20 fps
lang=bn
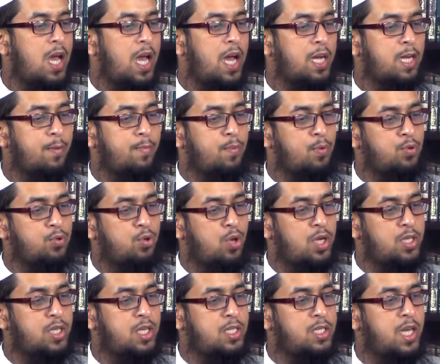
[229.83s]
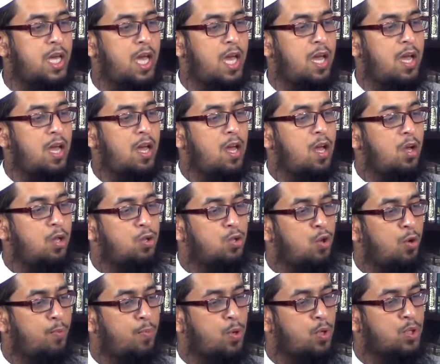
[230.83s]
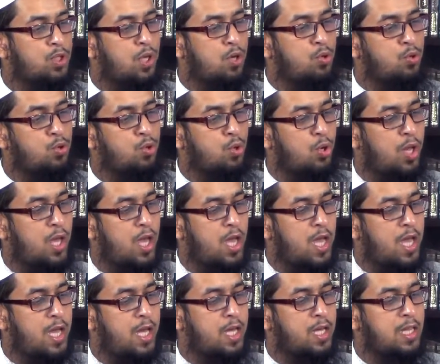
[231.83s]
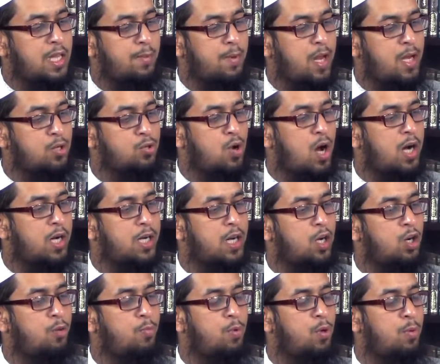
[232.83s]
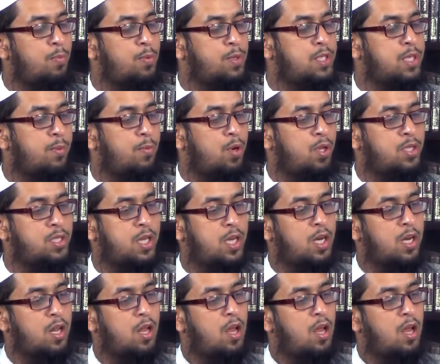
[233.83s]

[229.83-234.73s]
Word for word: একটা প্রশ্ন এসেছে তো প্রশ্নের উত্তরে এই কিতাবের একশো আটানব্বই পৃষ্ঠা বলেছেন